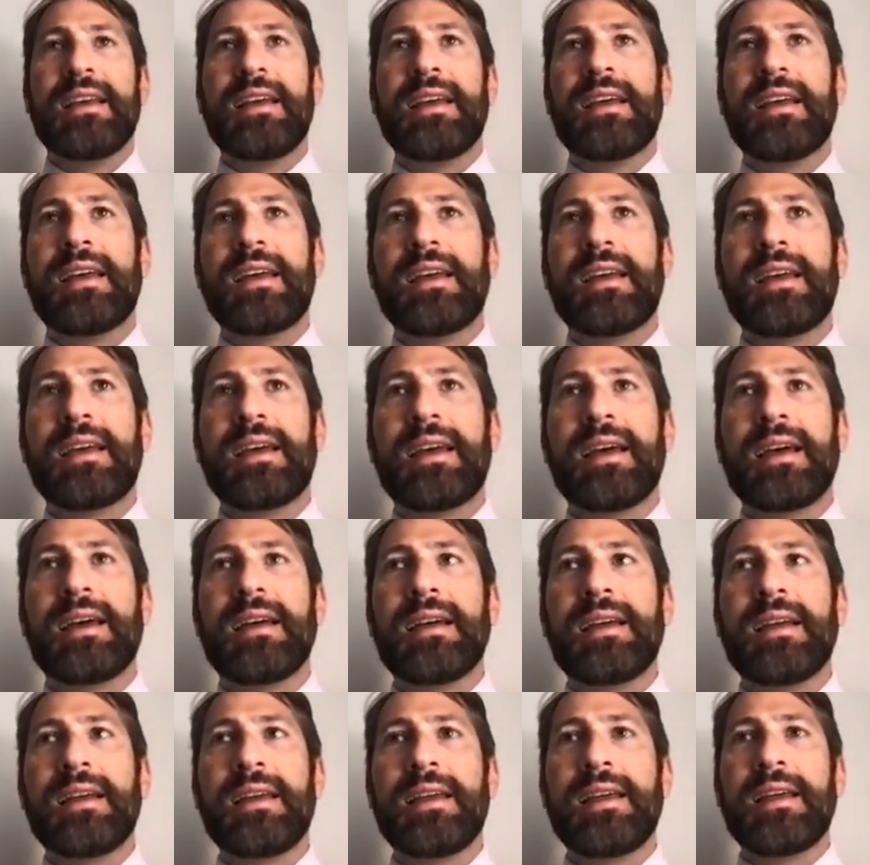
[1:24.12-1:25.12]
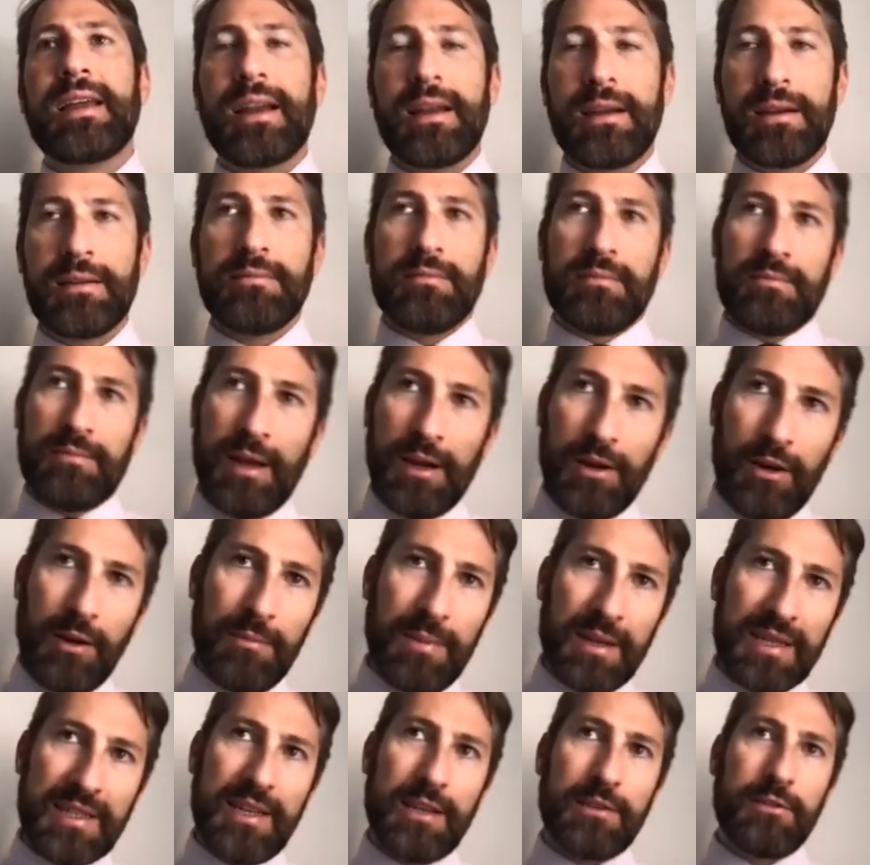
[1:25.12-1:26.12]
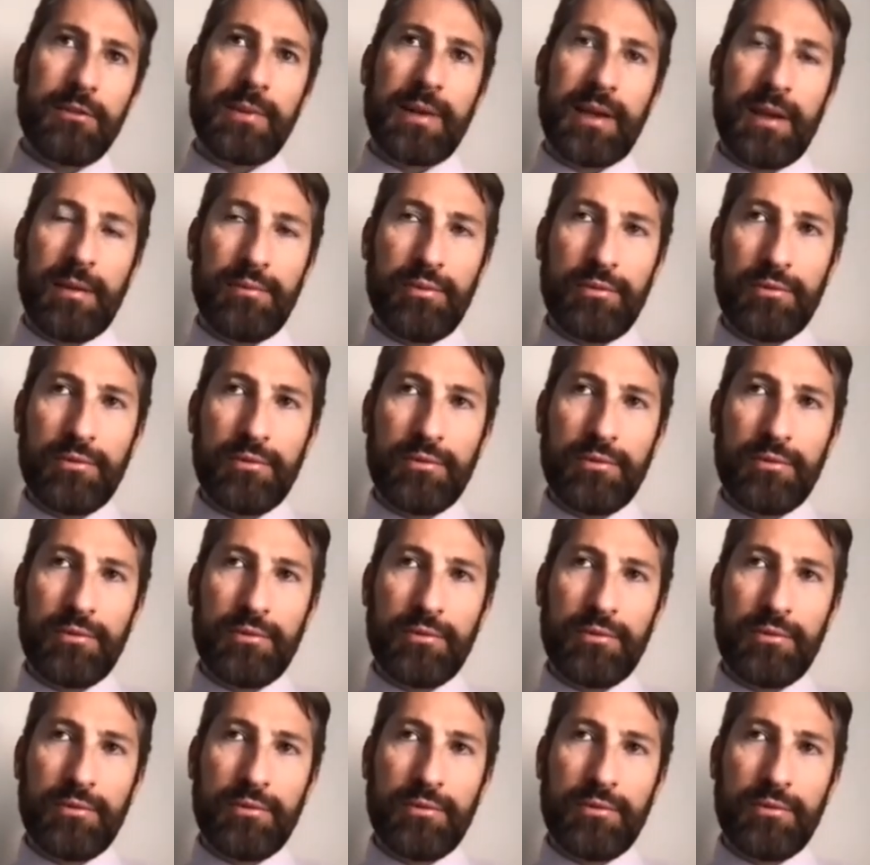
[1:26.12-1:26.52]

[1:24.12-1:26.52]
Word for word: Eh, era, parlo al passato perché